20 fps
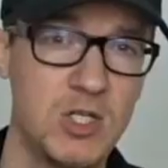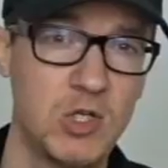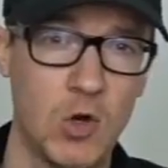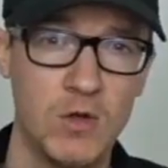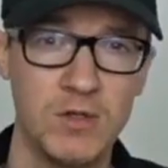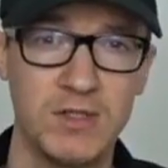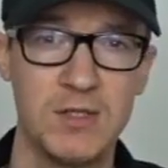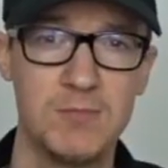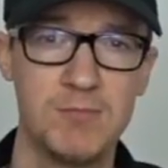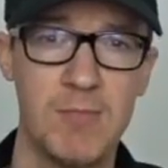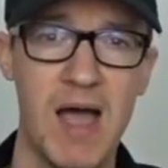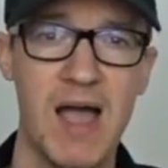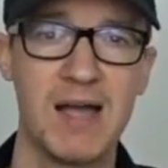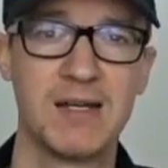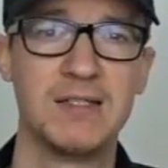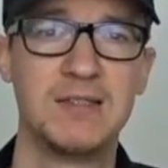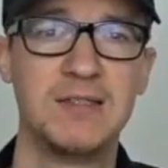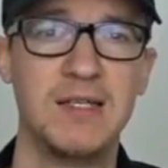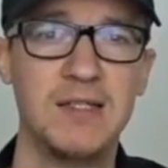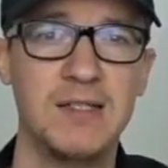ich Content
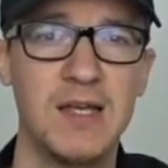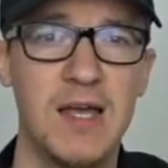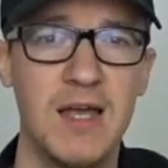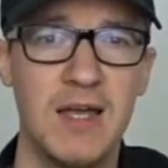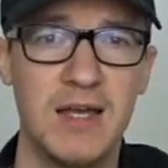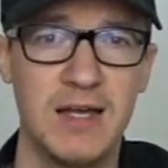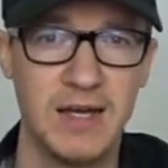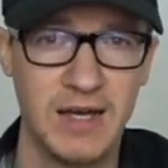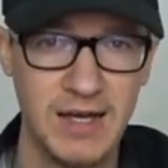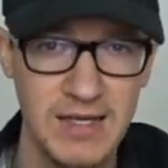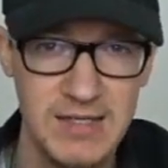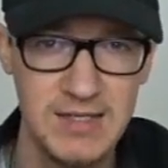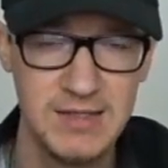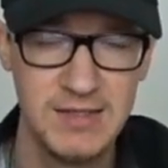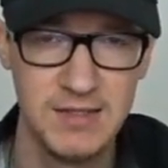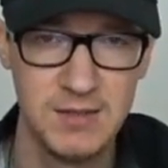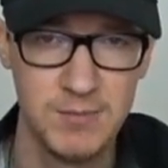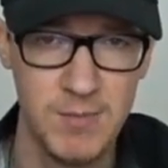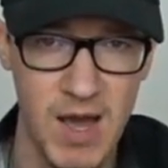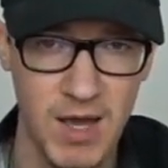Marketing
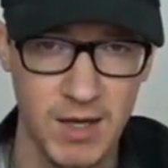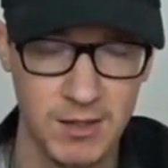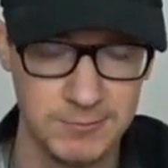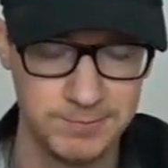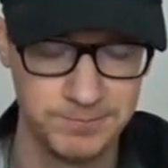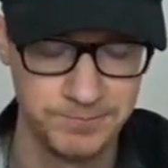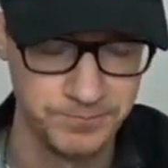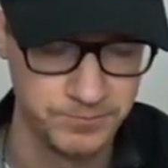richtig mache.